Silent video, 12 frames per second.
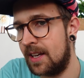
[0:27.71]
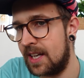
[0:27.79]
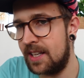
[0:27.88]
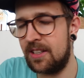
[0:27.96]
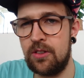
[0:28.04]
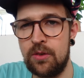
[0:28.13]

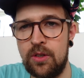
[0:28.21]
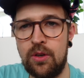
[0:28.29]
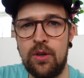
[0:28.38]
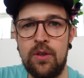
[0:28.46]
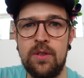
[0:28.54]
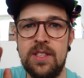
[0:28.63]
richtig
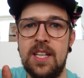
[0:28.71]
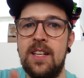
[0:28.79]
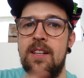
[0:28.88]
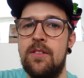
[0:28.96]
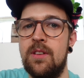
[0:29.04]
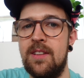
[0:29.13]
durchgucke und dann
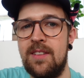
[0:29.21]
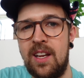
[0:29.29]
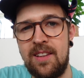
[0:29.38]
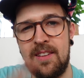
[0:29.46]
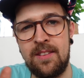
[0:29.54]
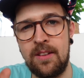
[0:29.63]
halt so eine
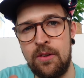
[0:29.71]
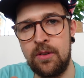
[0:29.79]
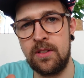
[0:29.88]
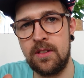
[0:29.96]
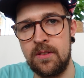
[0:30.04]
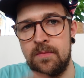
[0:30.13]
60
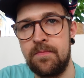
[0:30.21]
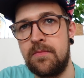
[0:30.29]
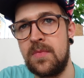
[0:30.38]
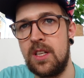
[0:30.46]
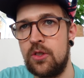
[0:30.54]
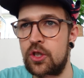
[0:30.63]
Sekunden
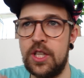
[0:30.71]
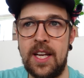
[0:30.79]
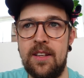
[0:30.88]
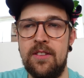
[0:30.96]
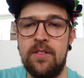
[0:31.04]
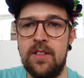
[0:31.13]

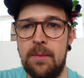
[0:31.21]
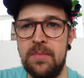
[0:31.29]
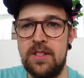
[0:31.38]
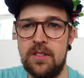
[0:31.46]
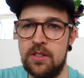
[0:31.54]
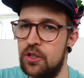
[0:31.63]
Strecke
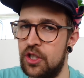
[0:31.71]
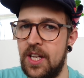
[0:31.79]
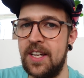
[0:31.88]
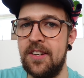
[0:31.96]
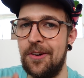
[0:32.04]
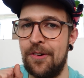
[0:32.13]

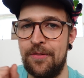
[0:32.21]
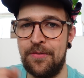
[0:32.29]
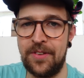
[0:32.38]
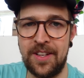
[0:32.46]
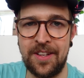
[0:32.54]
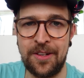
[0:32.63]
zusammenschneide
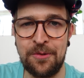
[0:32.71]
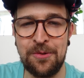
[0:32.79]
auf äh,